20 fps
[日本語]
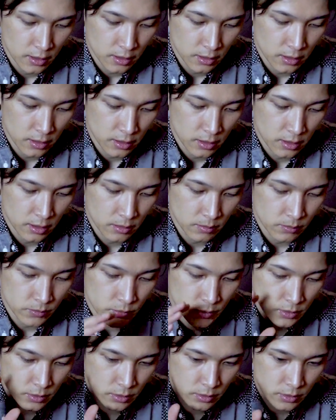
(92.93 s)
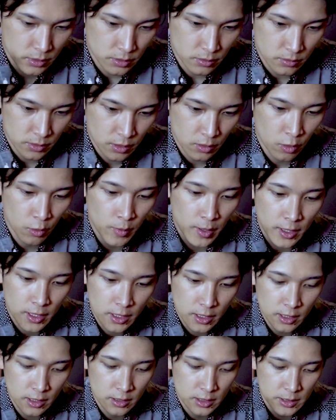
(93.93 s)
えーそのね、細
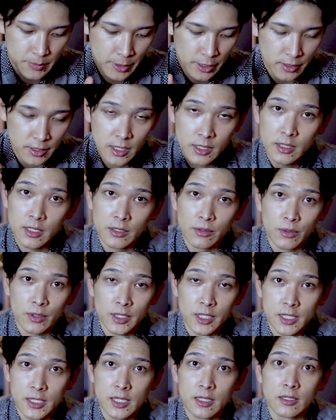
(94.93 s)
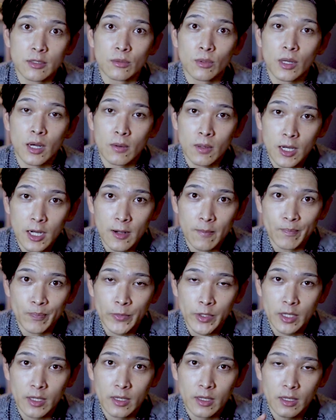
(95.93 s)
かいスペックだったりとかデザインとかは、
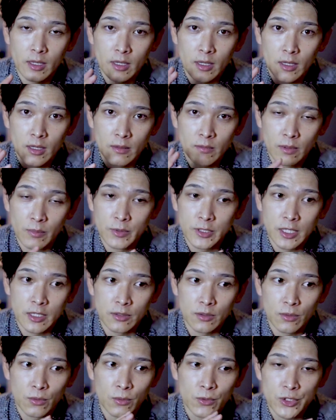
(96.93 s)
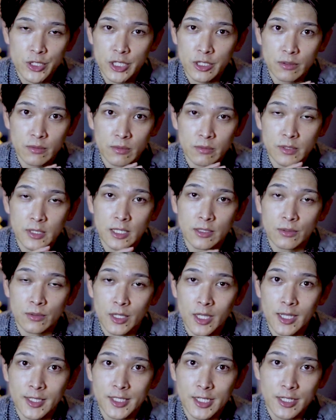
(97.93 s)
えー、ウェブサイト、公式のウェブサイト
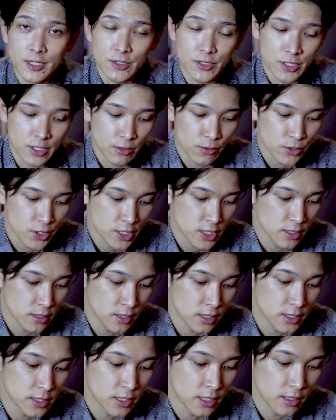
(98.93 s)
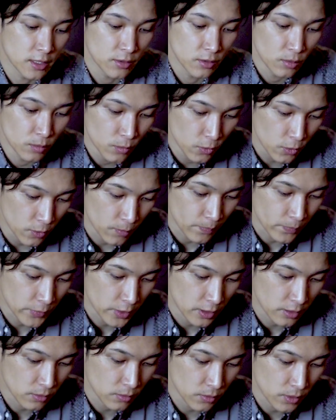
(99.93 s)
でチェックしてほしいんですけれども、
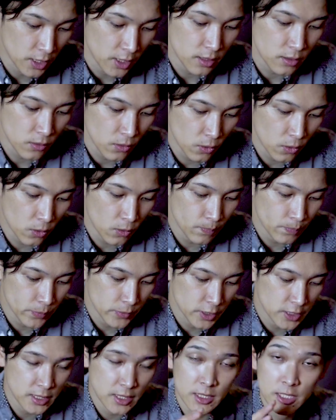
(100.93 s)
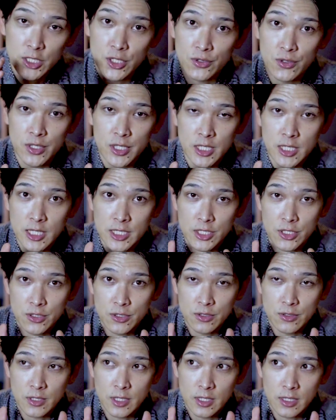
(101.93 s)
えっと、現行、2021年
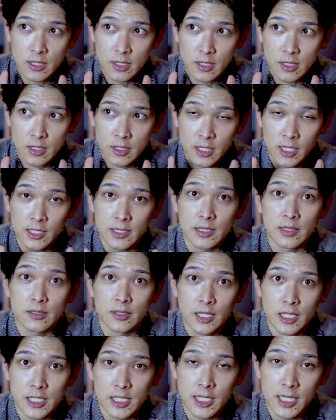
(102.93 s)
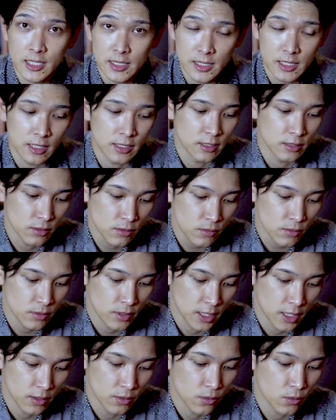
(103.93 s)
10、えー、2月1日現在の
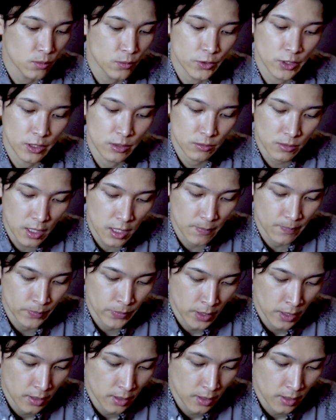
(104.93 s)
現行モデルは、